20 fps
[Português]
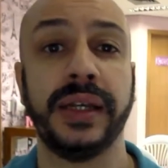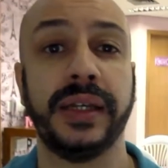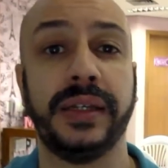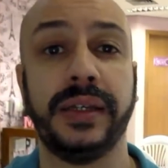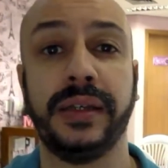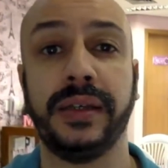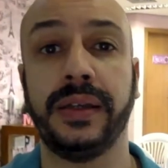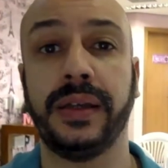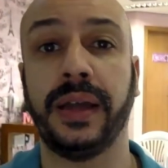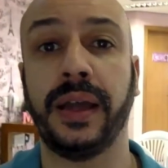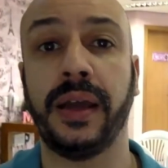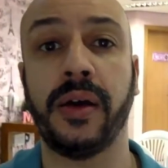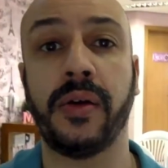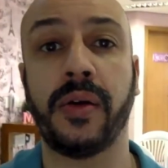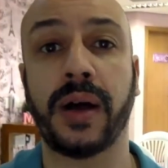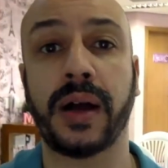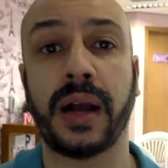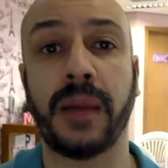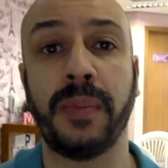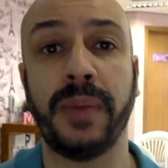E
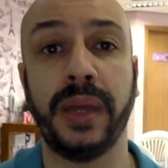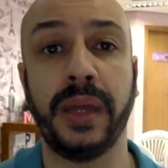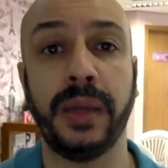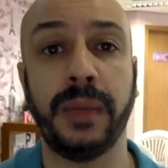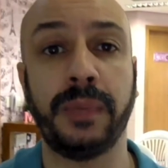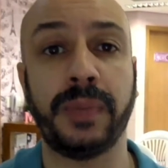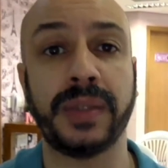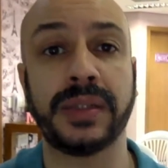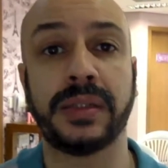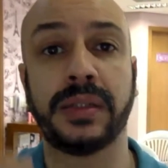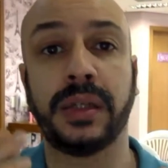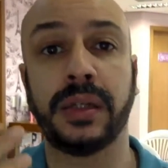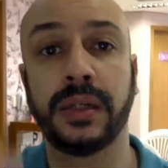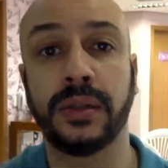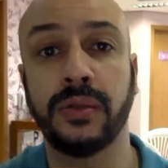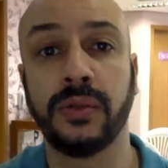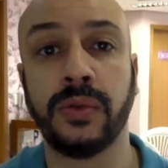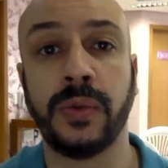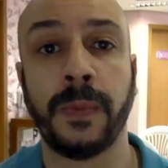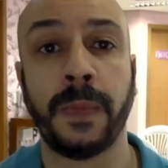eu acabei
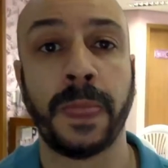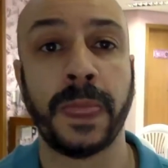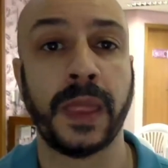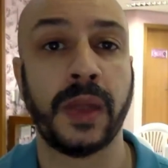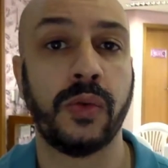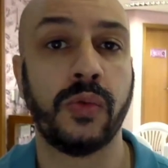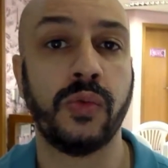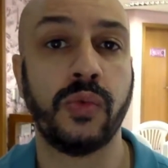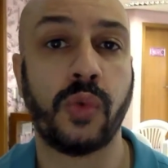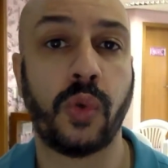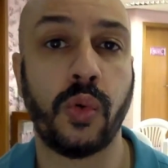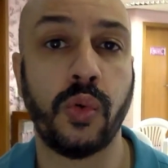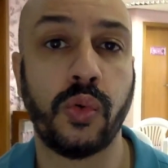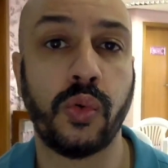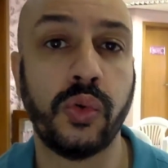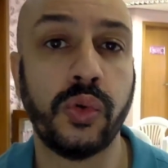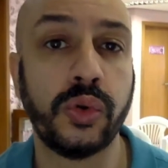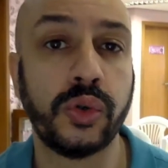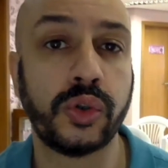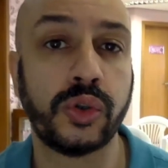prestando um
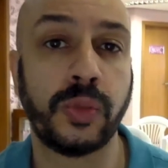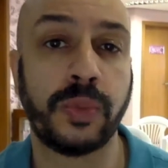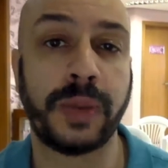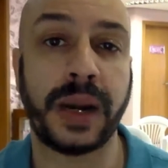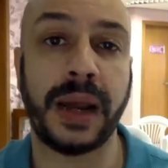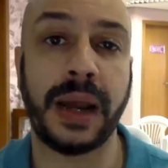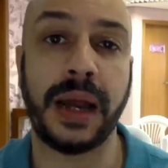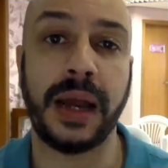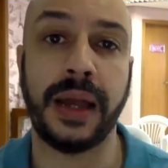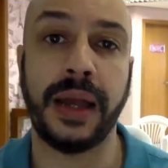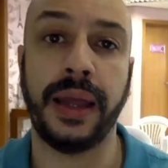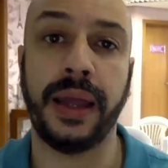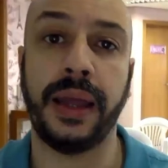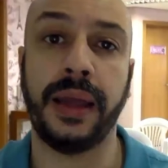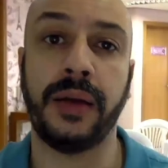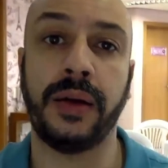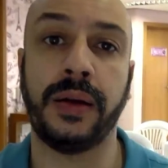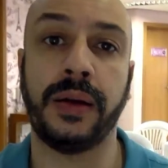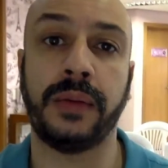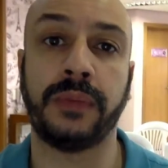concurso para é,
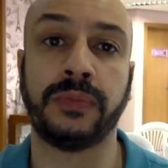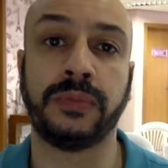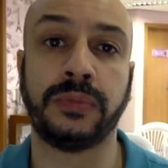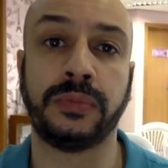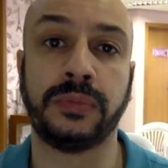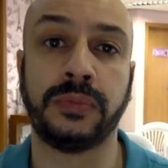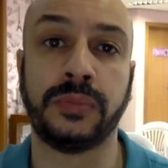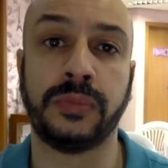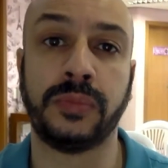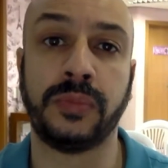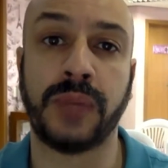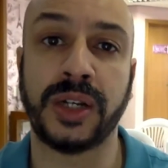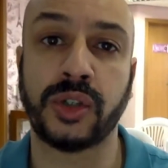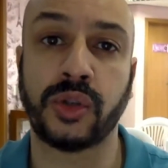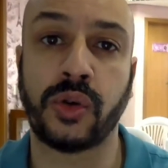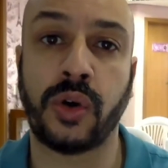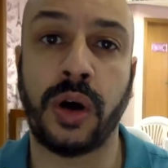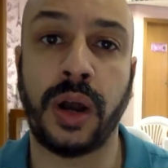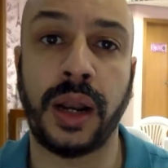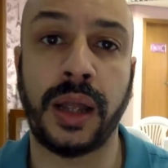eh, uma
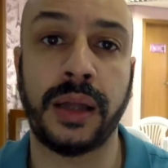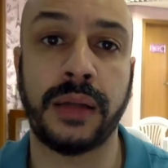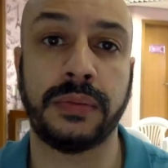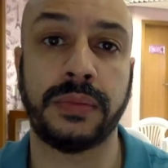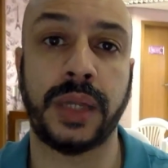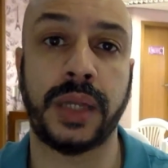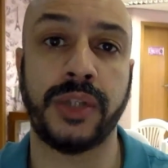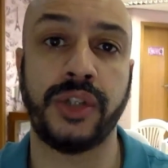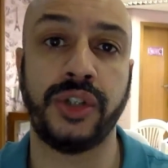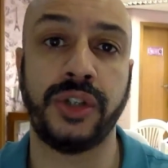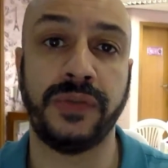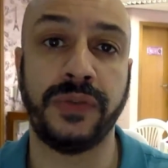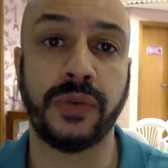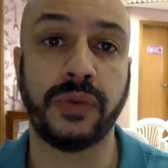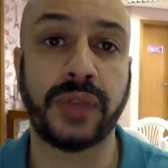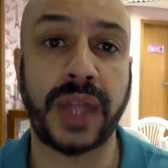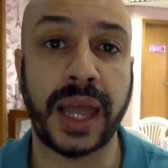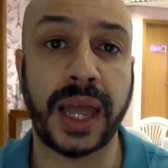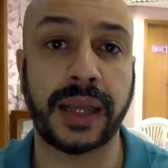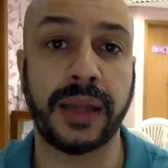escola eh, de
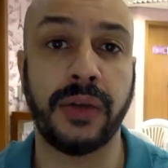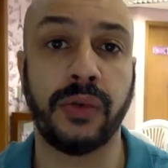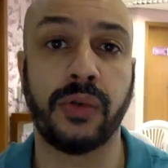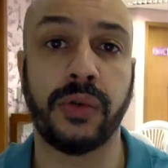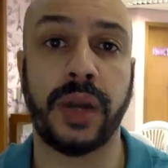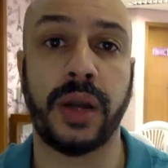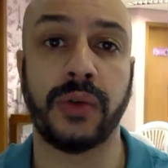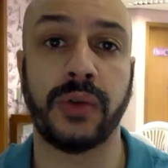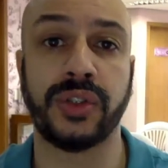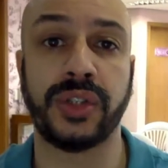nível técnico, né?